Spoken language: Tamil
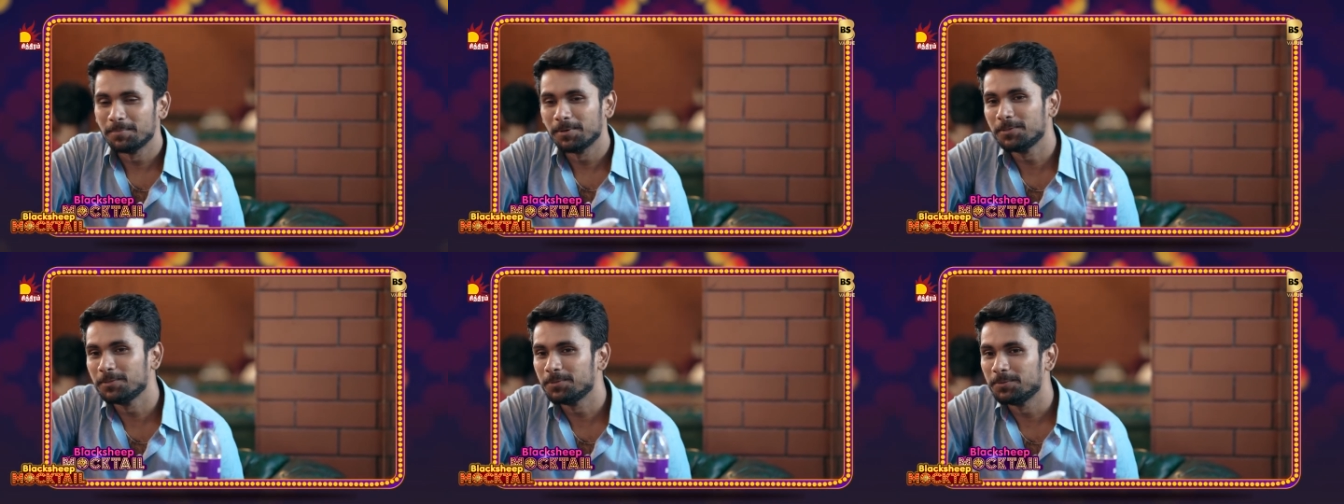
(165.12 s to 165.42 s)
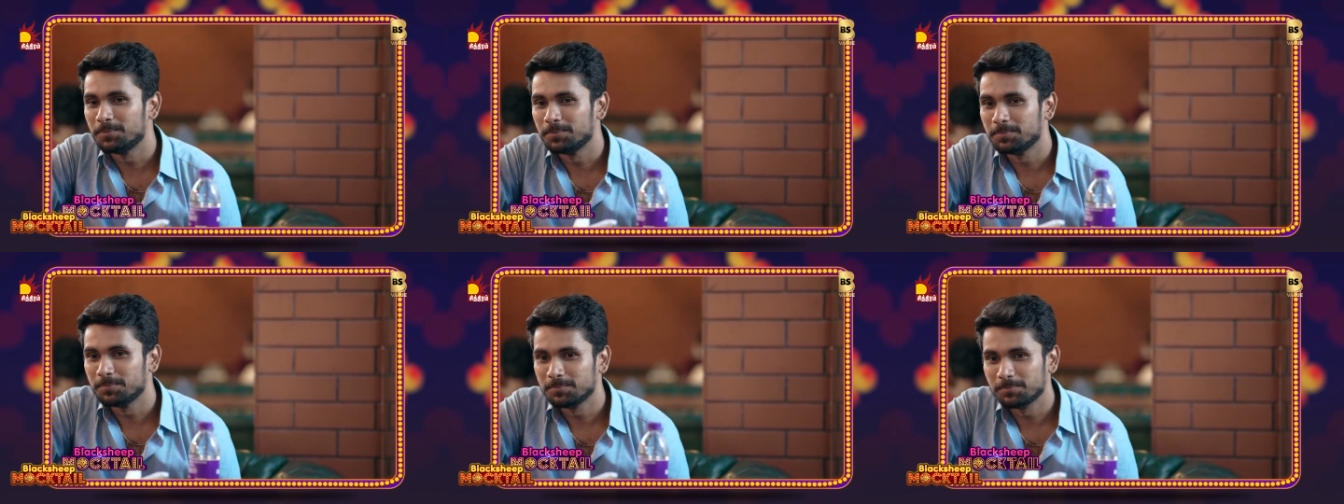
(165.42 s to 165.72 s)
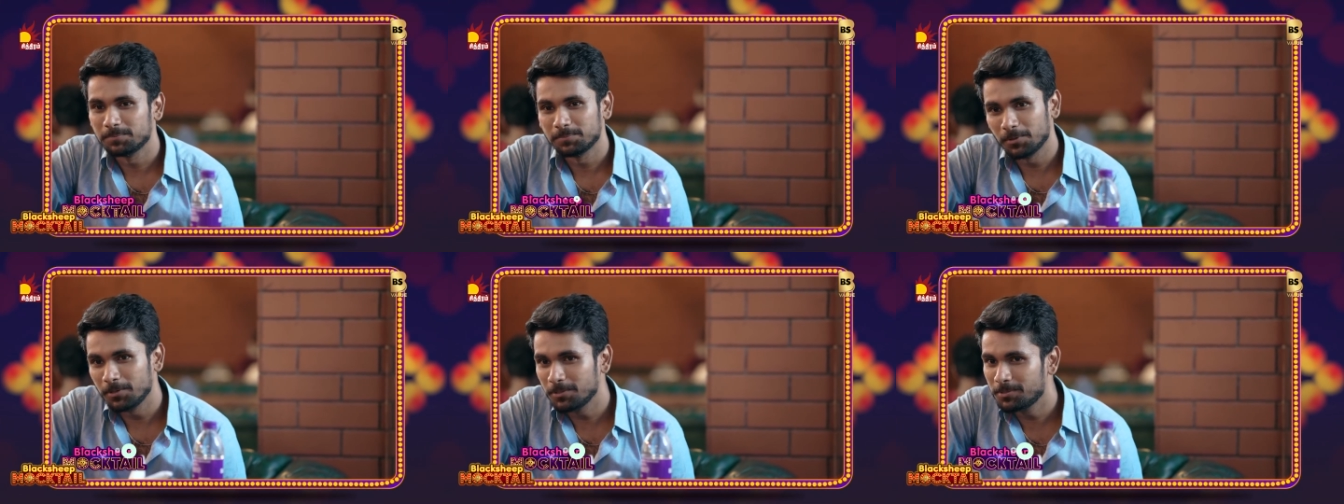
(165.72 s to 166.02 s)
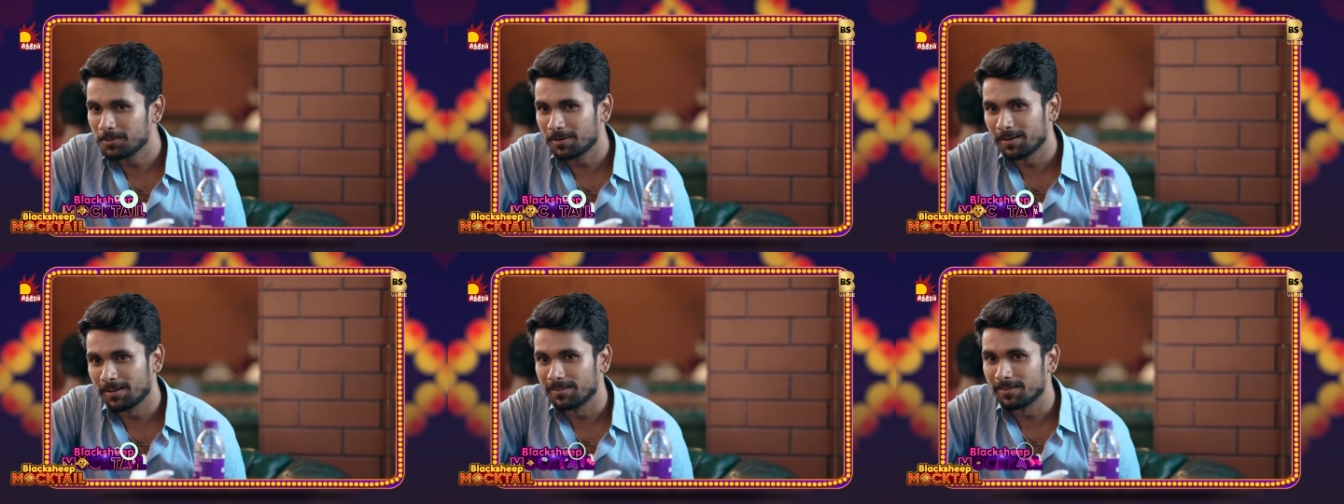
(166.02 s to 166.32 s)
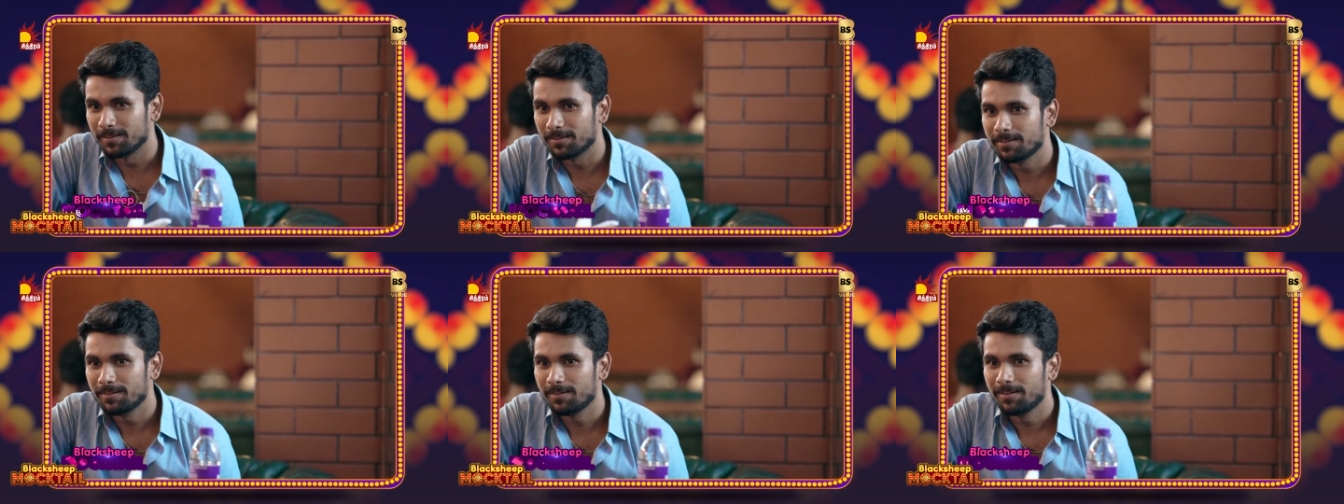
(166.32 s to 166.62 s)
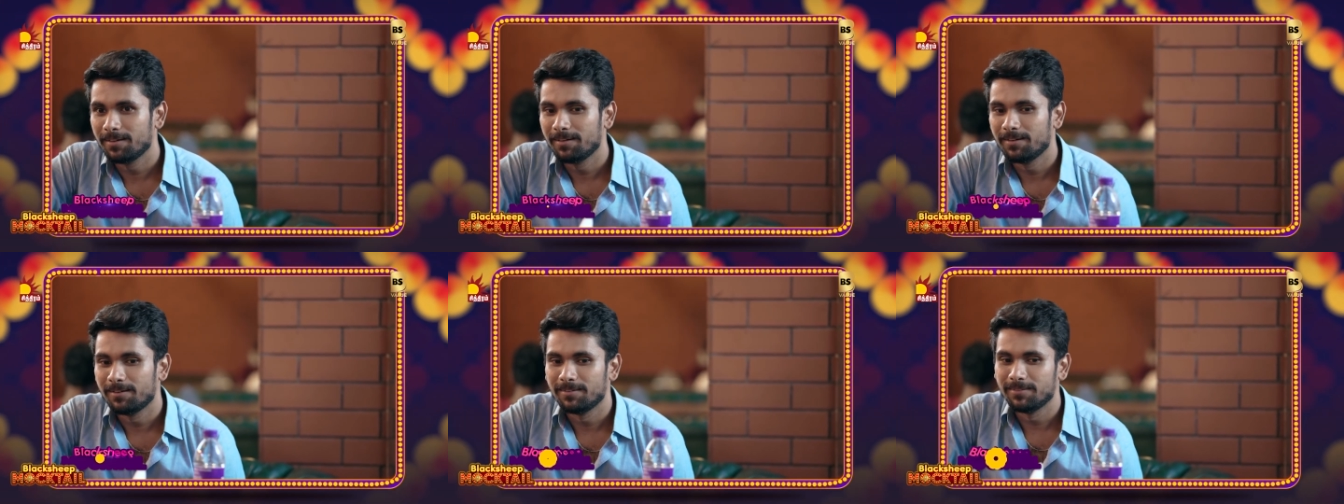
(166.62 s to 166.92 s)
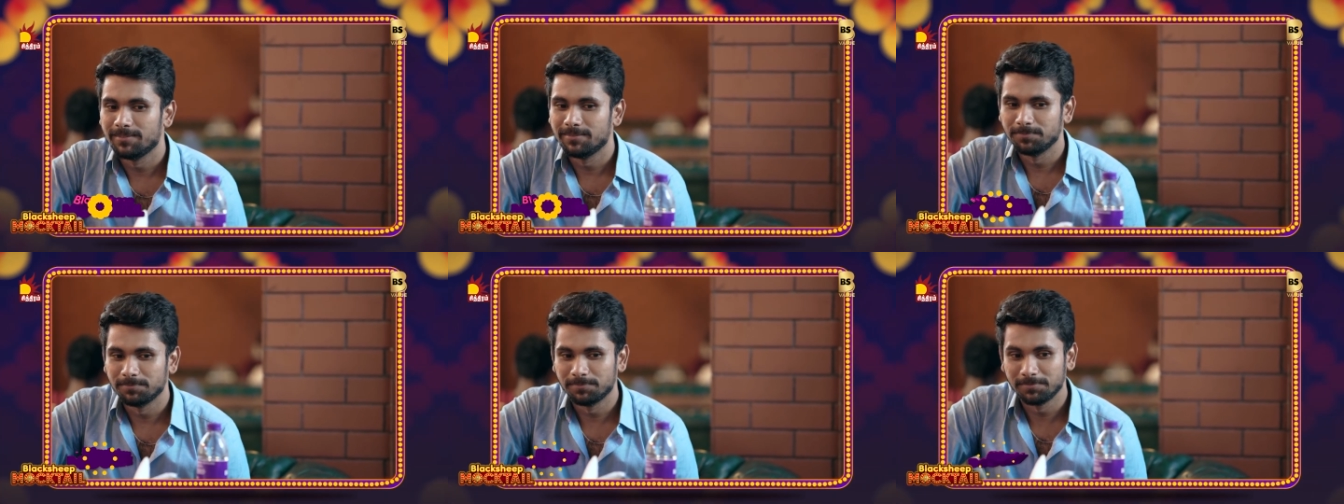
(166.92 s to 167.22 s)
மது பொய் சொல்லாத
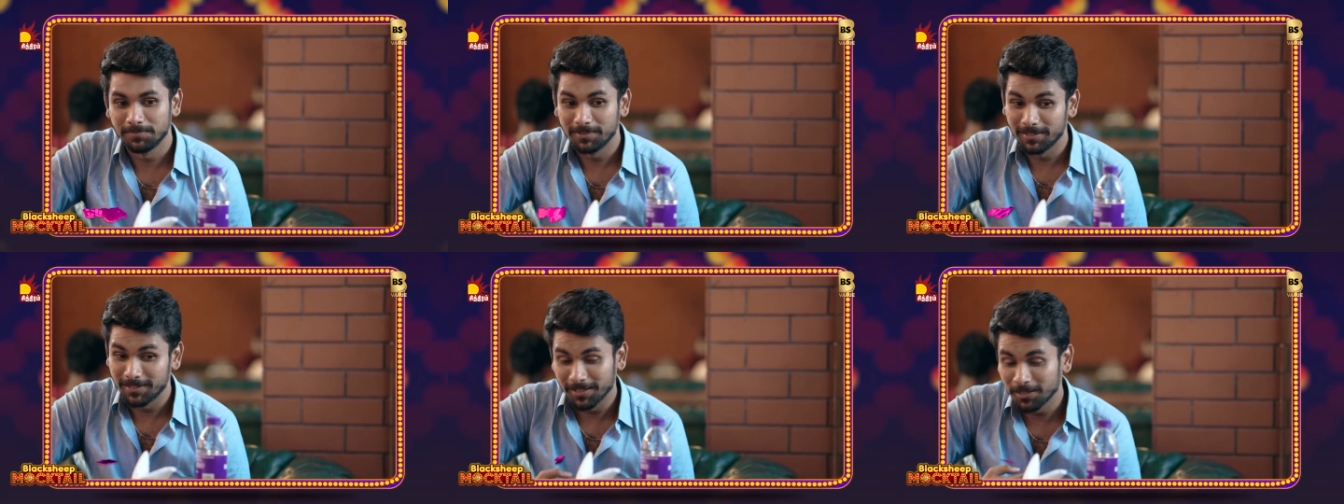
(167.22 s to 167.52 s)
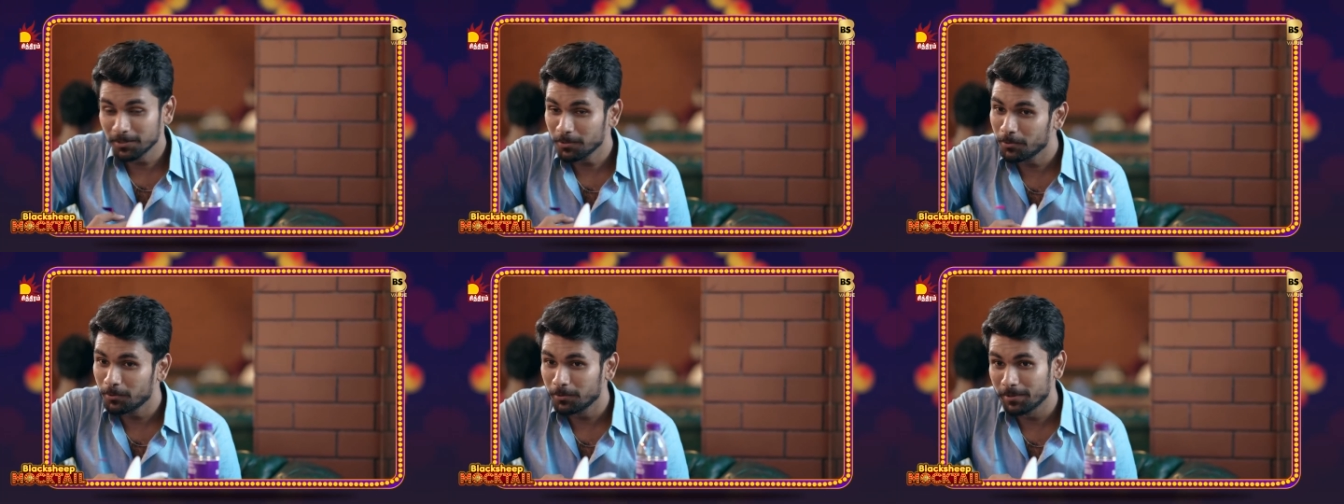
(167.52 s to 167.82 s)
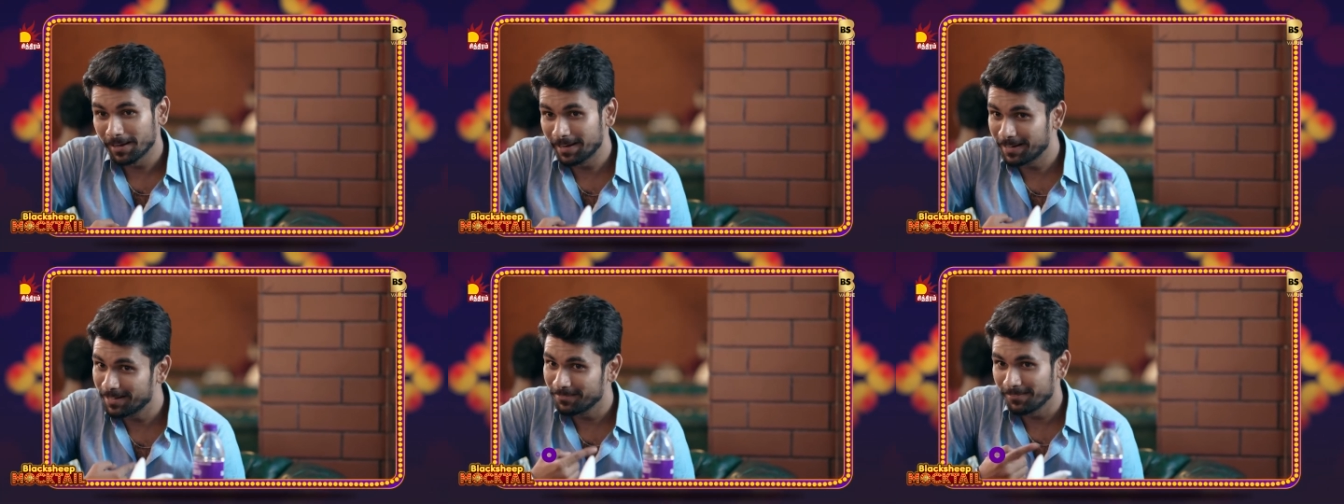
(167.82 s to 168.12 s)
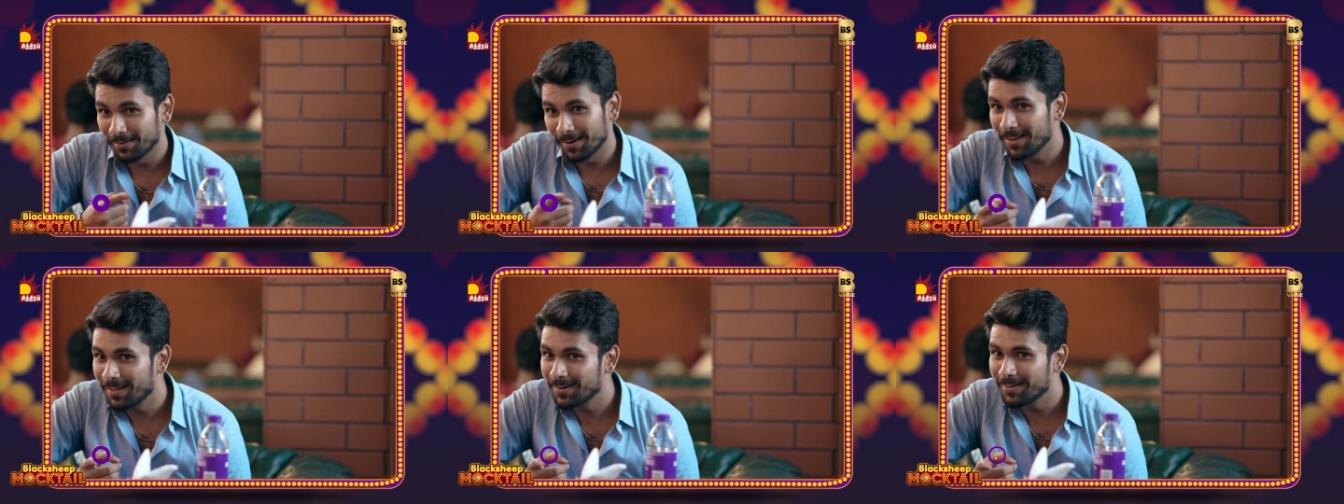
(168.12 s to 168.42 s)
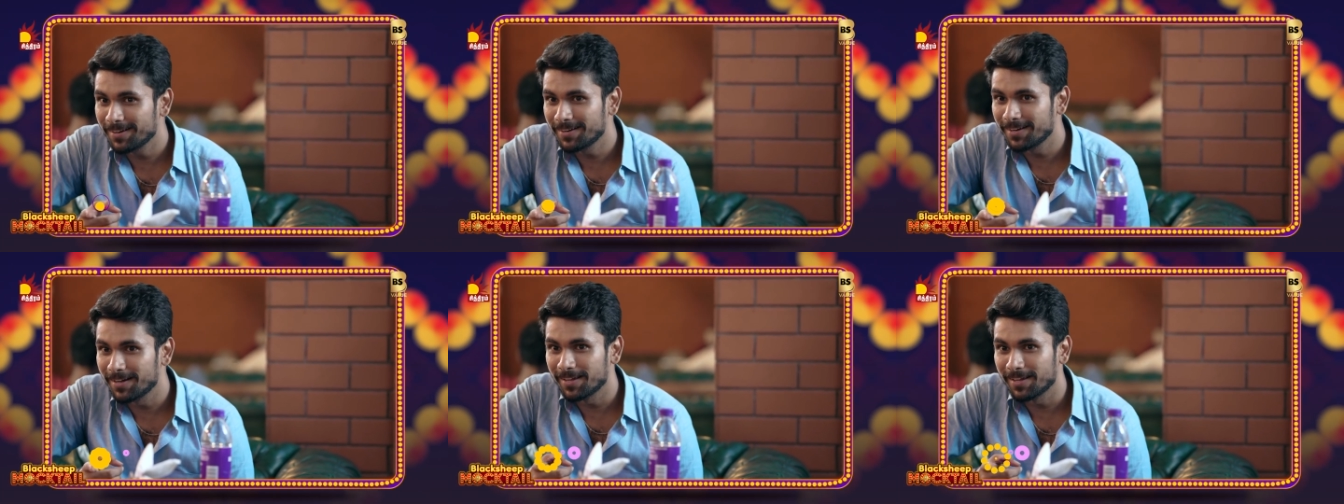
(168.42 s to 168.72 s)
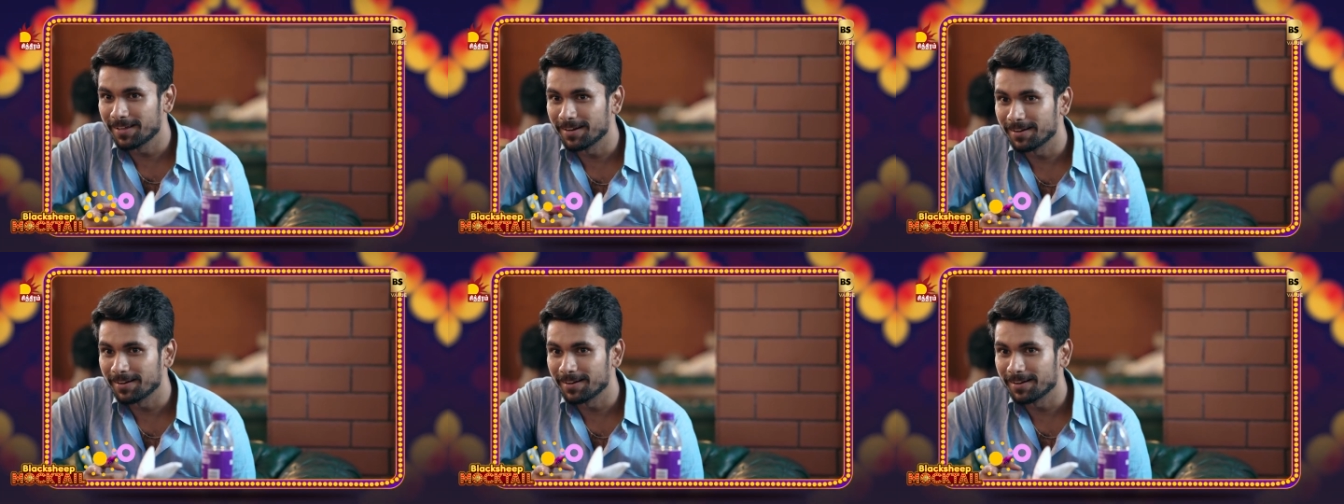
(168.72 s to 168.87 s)
நீ ஏதோ என்கிட்ட விளையாடுறன்னு